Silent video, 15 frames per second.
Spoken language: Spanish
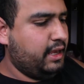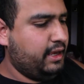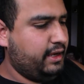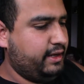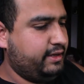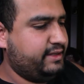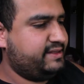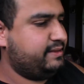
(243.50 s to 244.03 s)

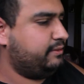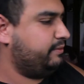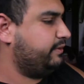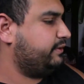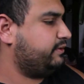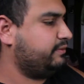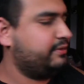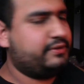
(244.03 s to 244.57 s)
En este
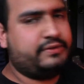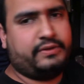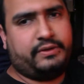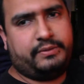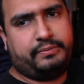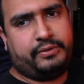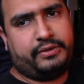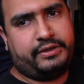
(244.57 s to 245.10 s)
momento me estoy
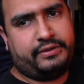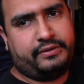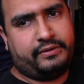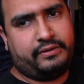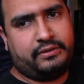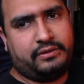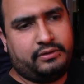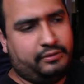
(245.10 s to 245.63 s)

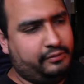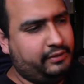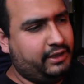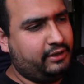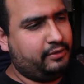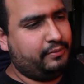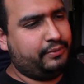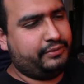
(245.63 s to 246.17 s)
poniendo con la
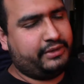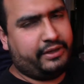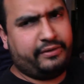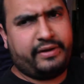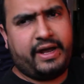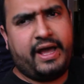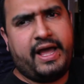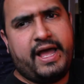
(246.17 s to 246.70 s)

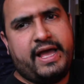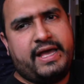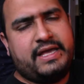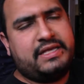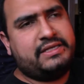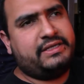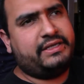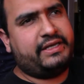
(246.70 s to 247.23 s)
computadora.
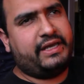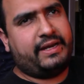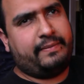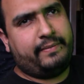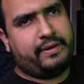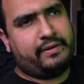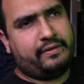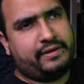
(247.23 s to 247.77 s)
Si quieren
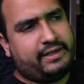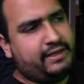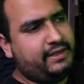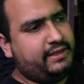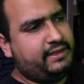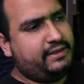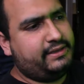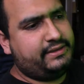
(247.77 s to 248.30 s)
ver lo que
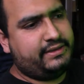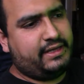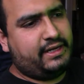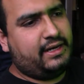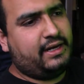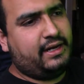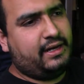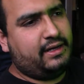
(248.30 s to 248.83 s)
le hice a
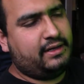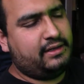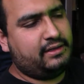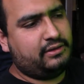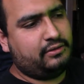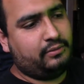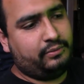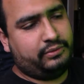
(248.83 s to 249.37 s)
la
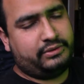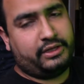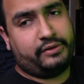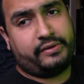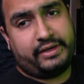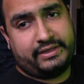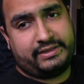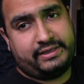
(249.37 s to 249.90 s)

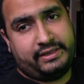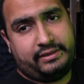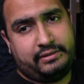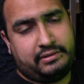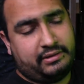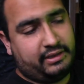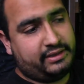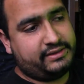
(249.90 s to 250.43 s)
computadora en sí,
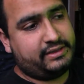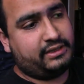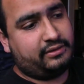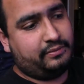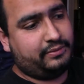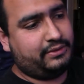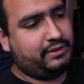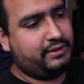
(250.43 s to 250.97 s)
está la
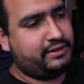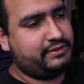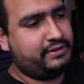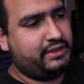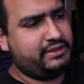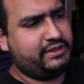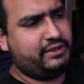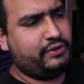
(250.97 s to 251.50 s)
computadora que estoy
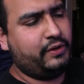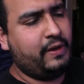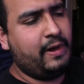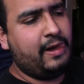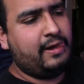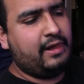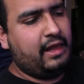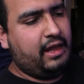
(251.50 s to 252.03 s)
haciendo,
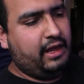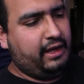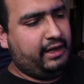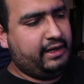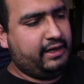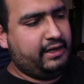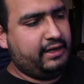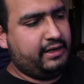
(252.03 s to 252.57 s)

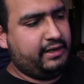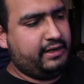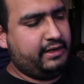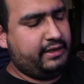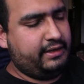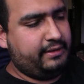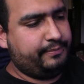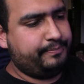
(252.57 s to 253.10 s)

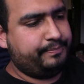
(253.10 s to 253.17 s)
eh,